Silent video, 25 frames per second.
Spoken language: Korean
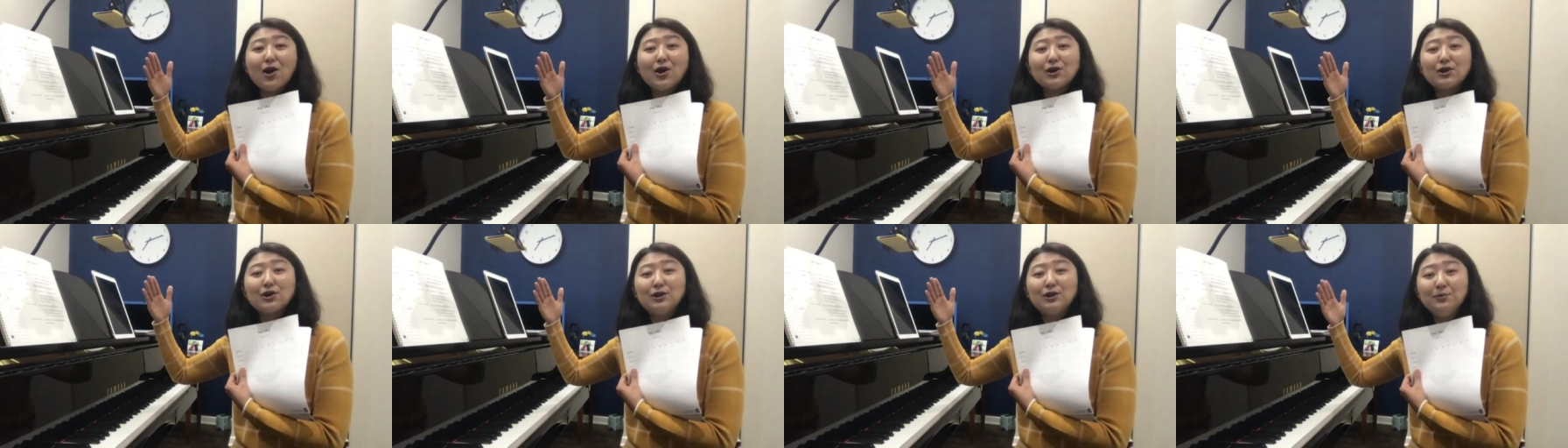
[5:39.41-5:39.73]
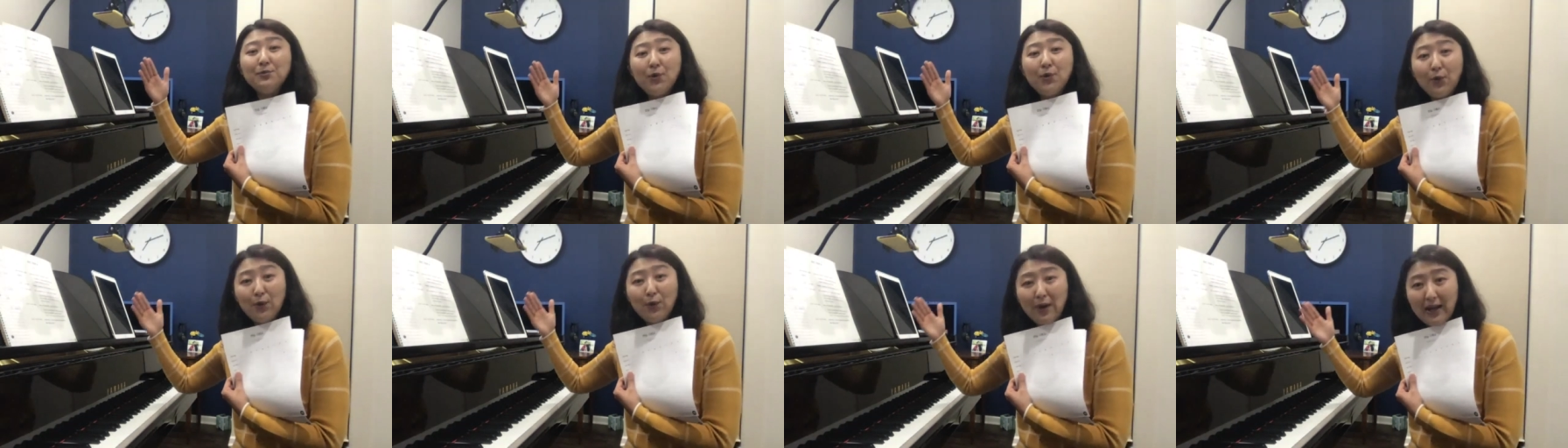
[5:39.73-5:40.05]

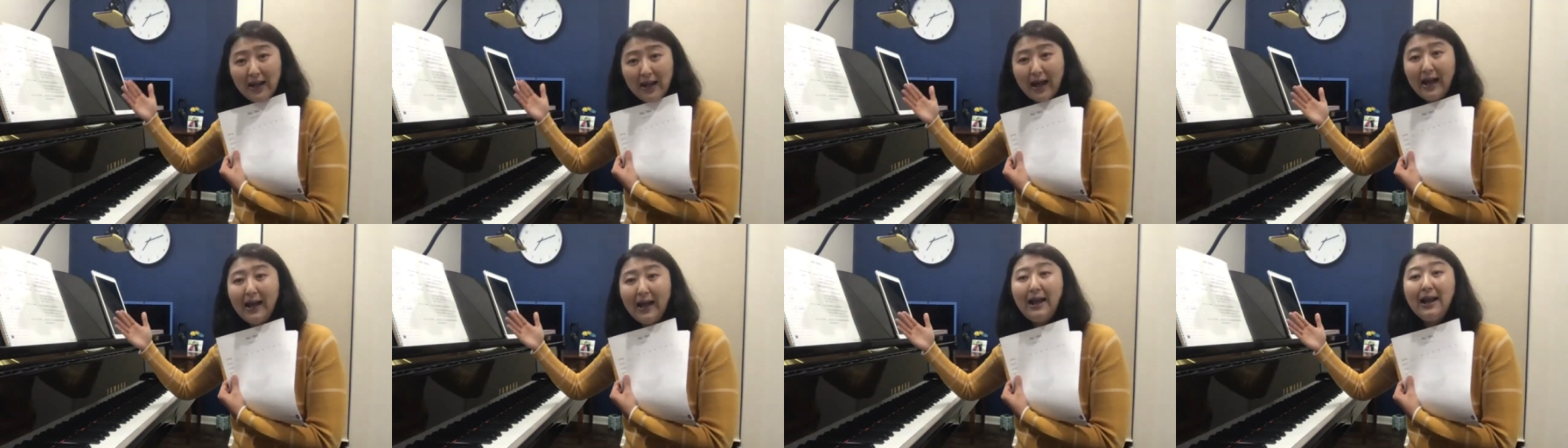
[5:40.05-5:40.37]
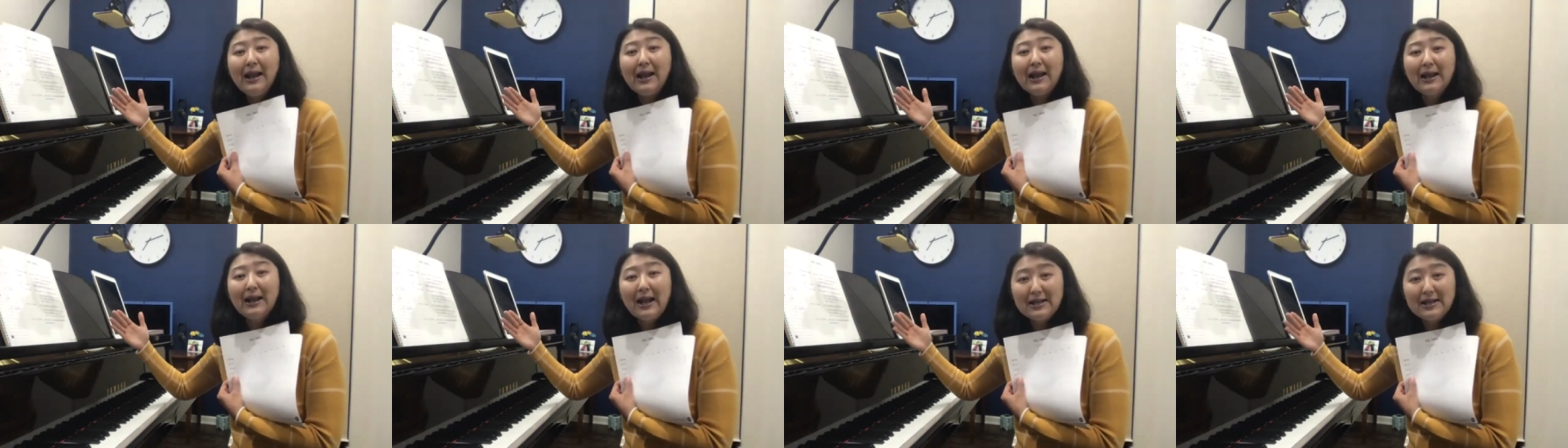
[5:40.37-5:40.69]
금요일
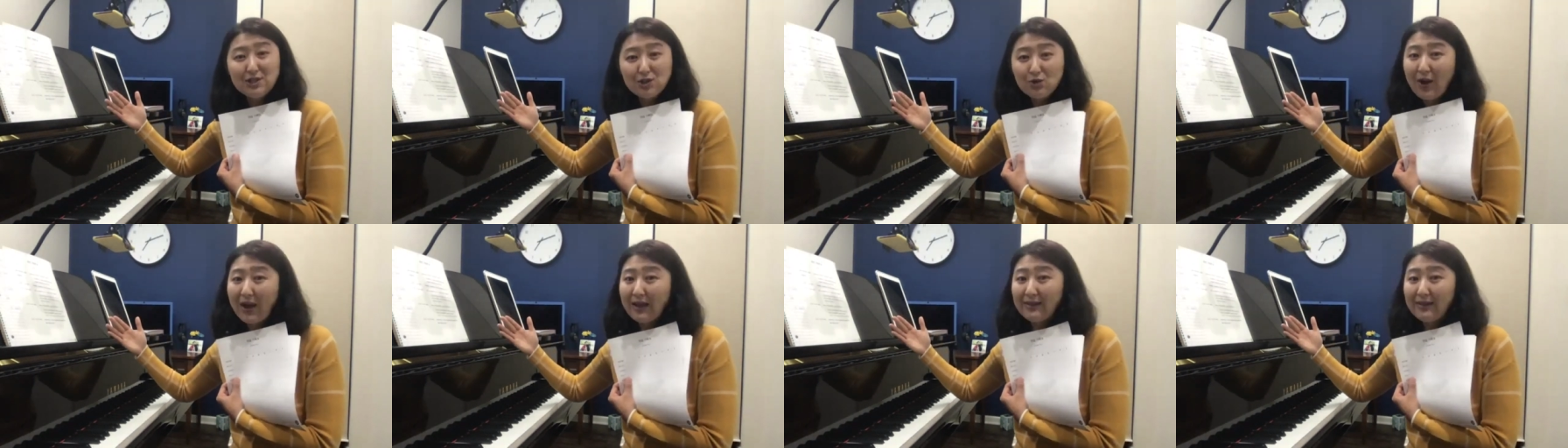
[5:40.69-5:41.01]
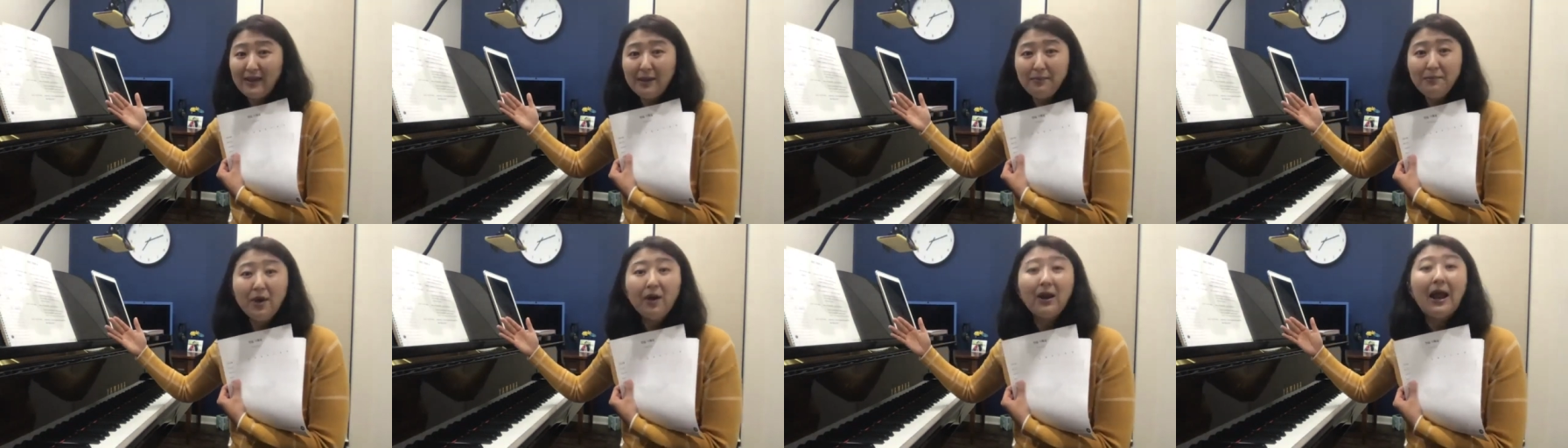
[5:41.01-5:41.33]
날까지도 안
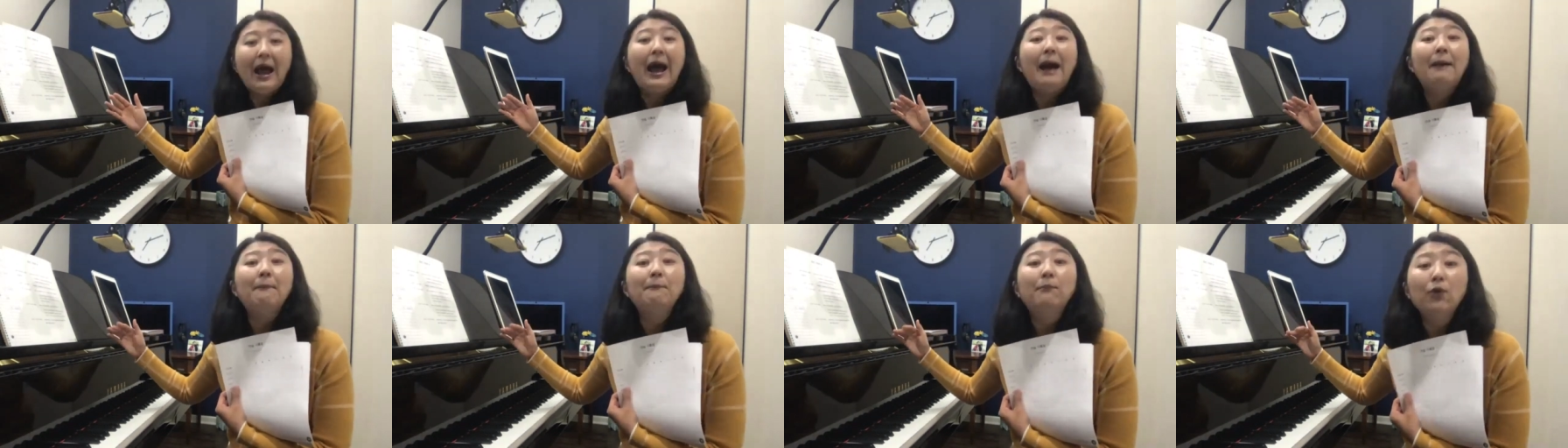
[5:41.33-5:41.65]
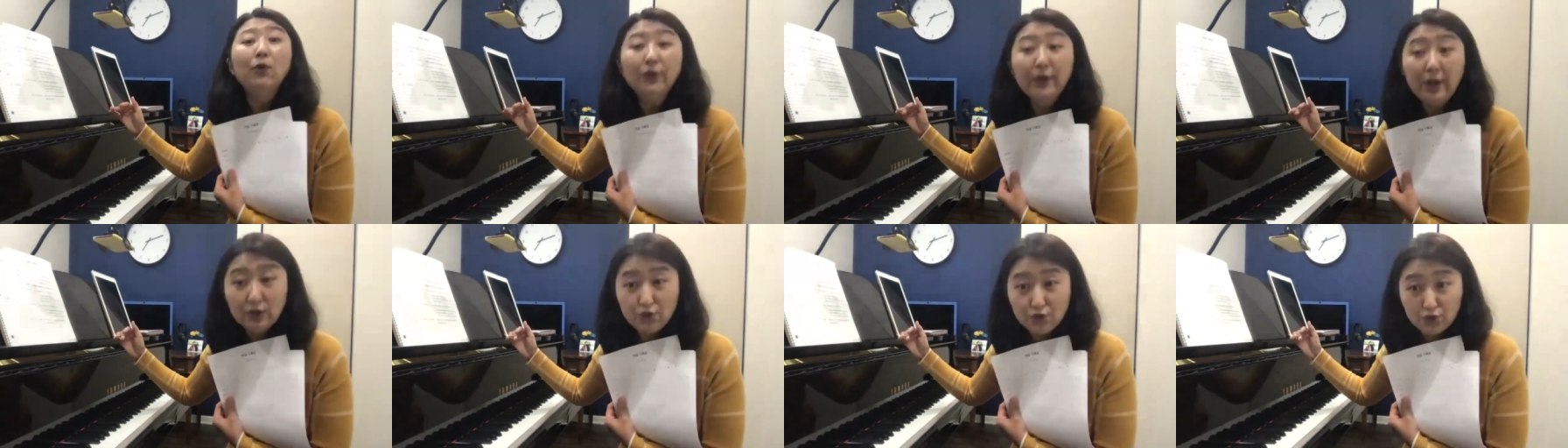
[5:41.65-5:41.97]
되면 안
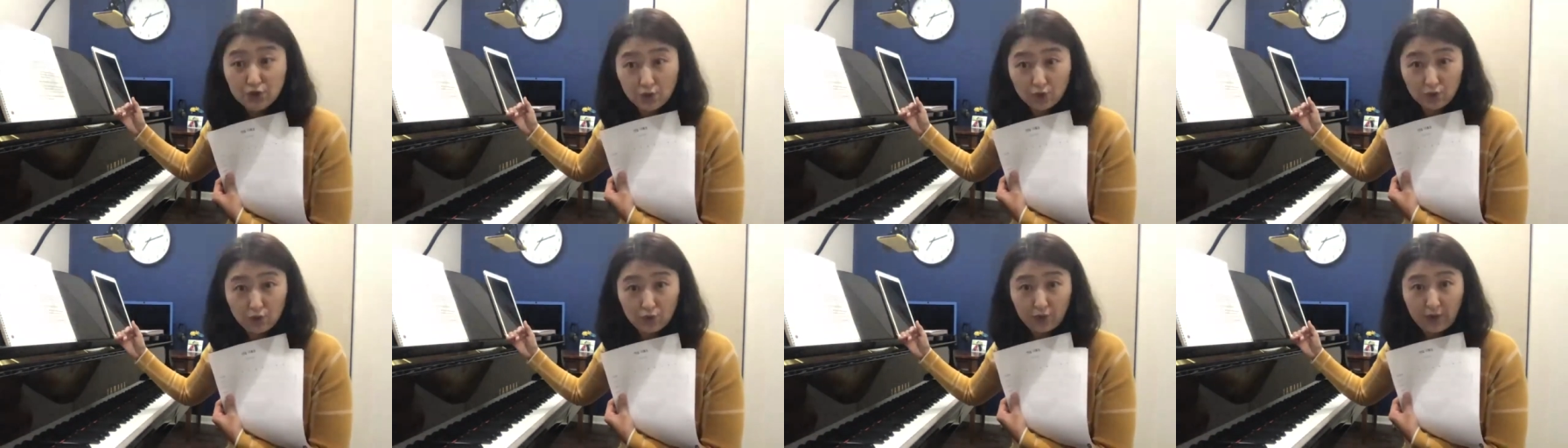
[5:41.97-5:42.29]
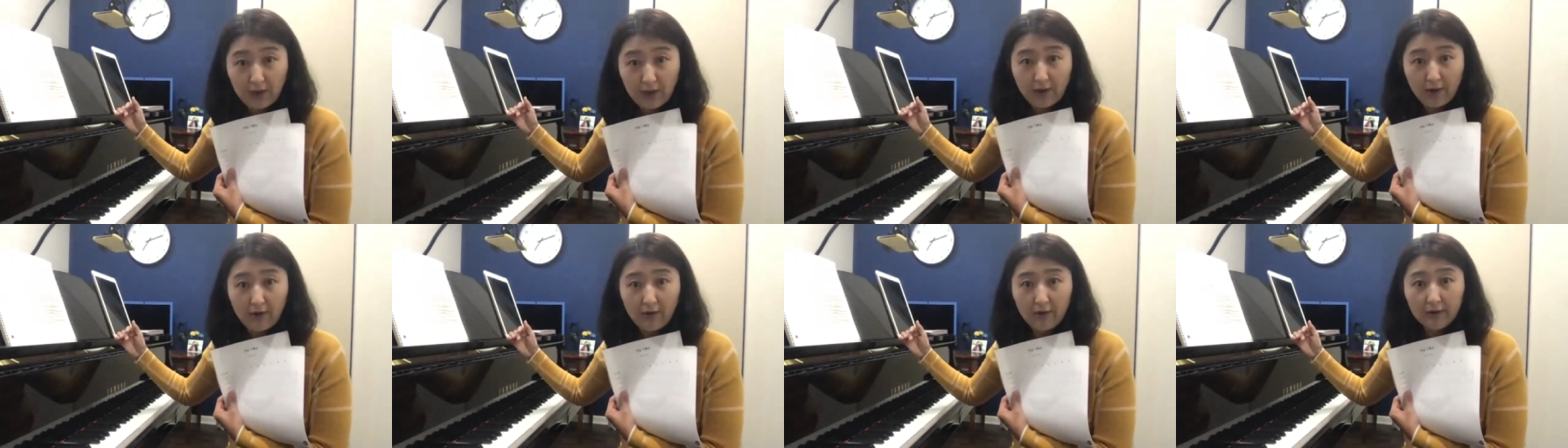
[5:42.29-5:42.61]
보내주셔도
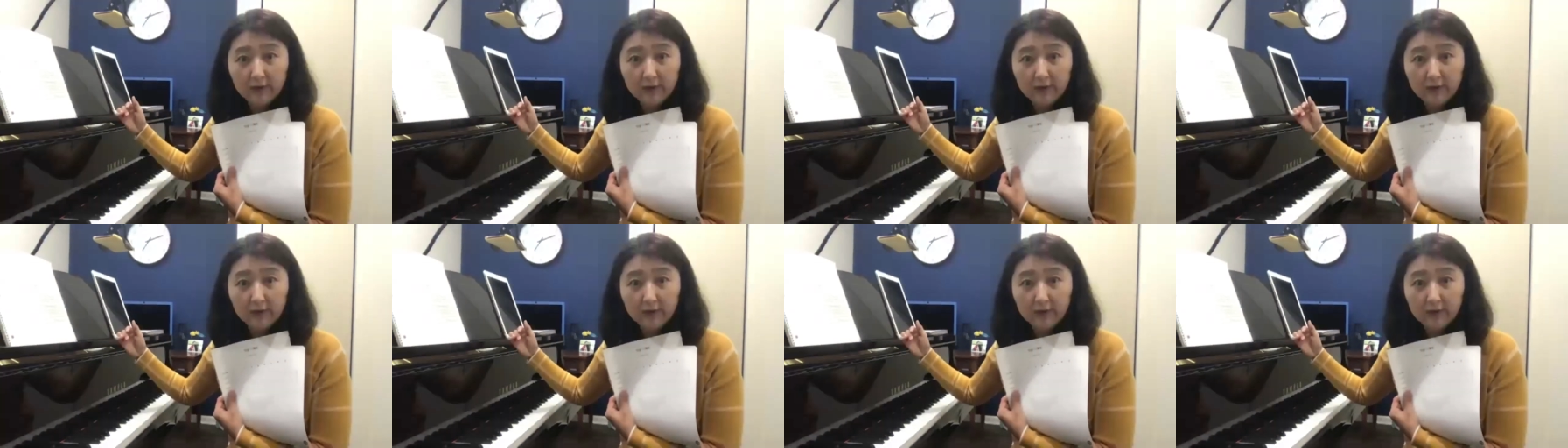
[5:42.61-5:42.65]
돼요.